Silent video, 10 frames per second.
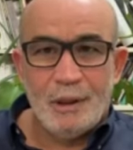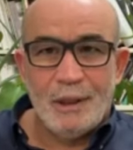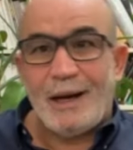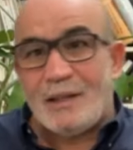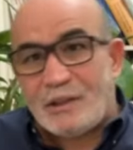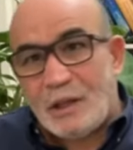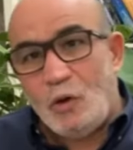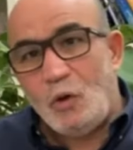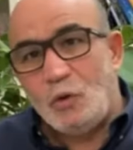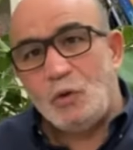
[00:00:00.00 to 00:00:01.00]
خاصة
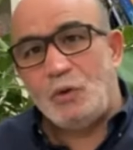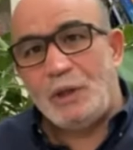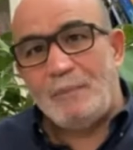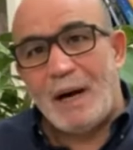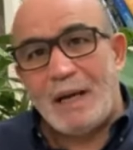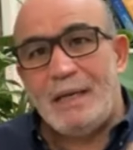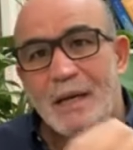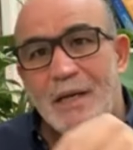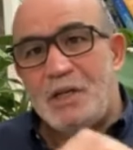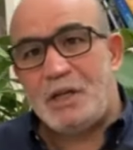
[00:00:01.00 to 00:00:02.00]
الحدود
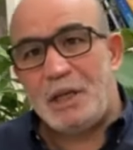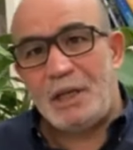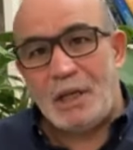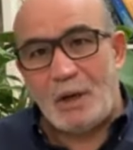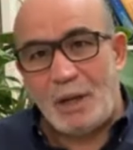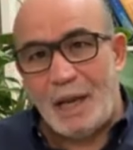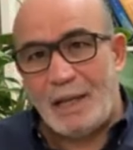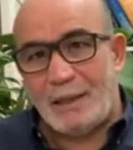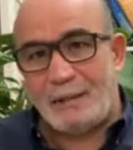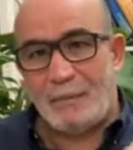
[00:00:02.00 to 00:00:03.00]
المالية النيجيرية وإلى
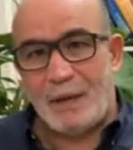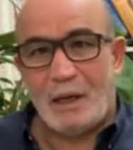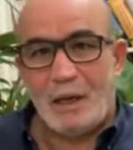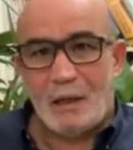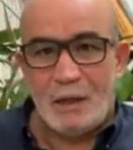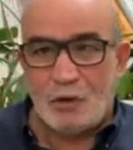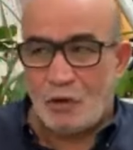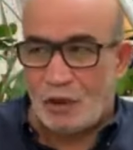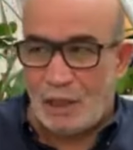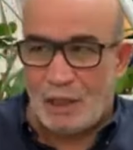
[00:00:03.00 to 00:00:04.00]
حد ما
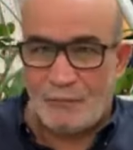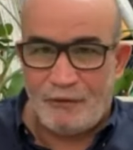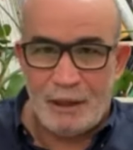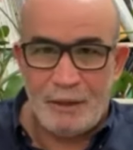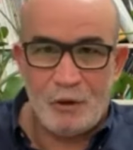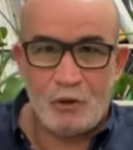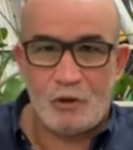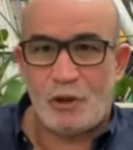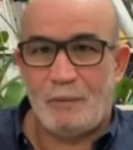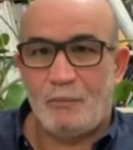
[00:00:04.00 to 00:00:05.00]
جزئيا في ليبيا
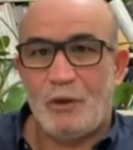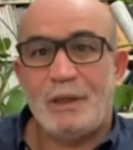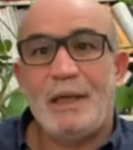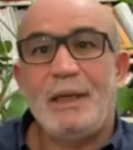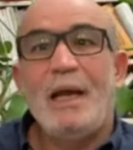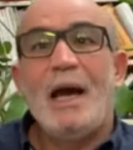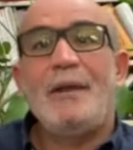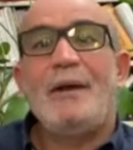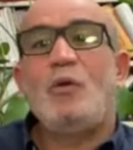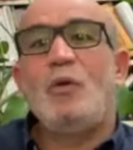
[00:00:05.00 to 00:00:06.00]
وجزئيا موريتانيا
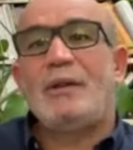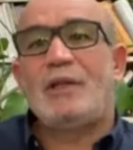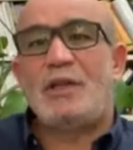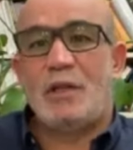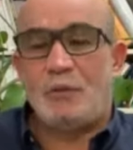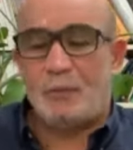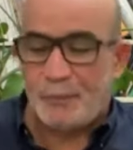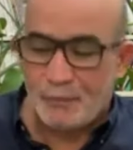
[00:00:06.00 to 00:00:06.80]
هذا كله أقصى الجنوب